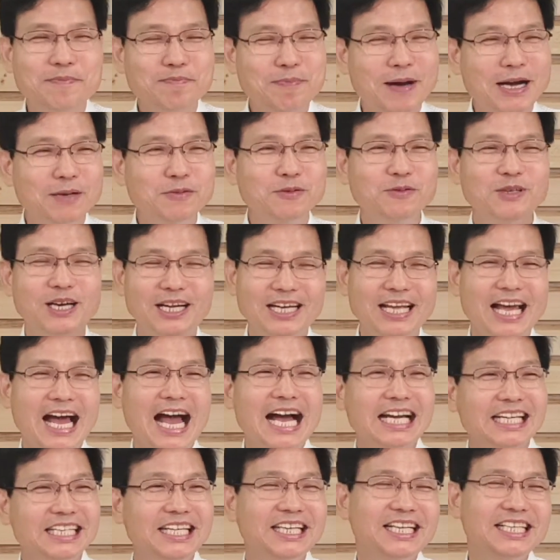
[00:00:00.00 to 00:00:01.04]
박물관에
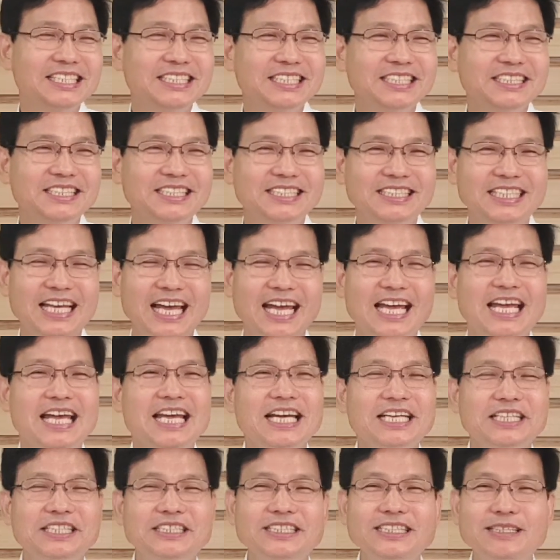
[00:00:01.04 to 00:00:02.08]
한 켠에 지었는데,
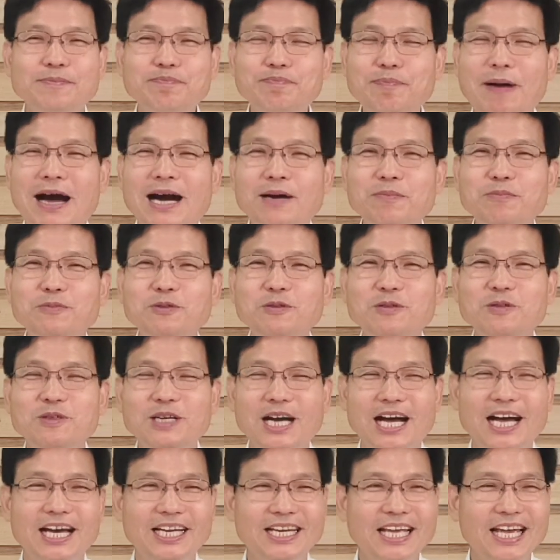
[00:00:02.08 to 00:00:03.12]
그
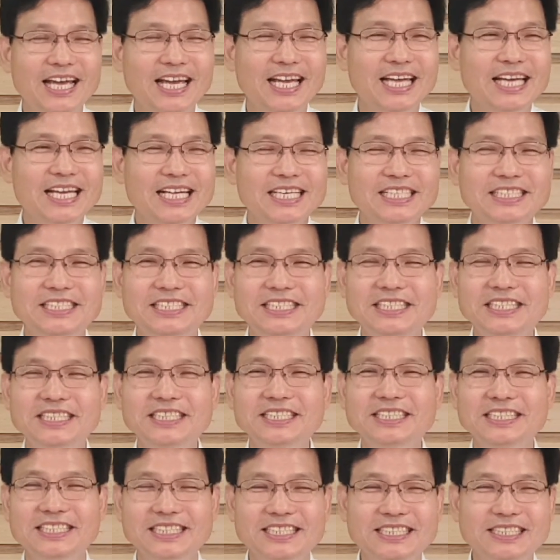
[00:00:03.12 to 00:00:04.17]
박물관에
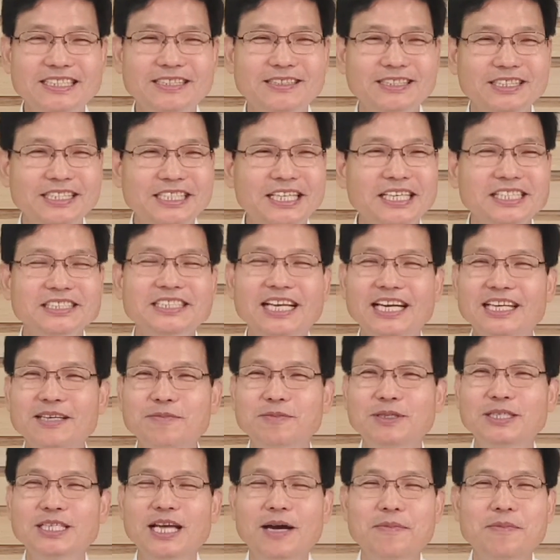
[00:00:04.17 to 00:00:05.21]
지은 그 형상이
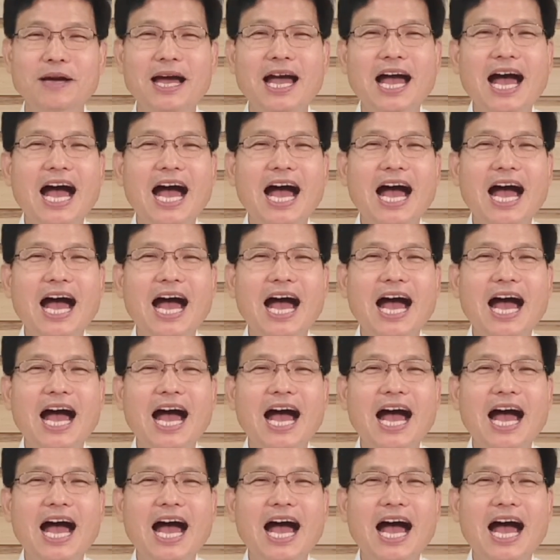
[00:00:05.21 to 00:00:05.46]
뭐냐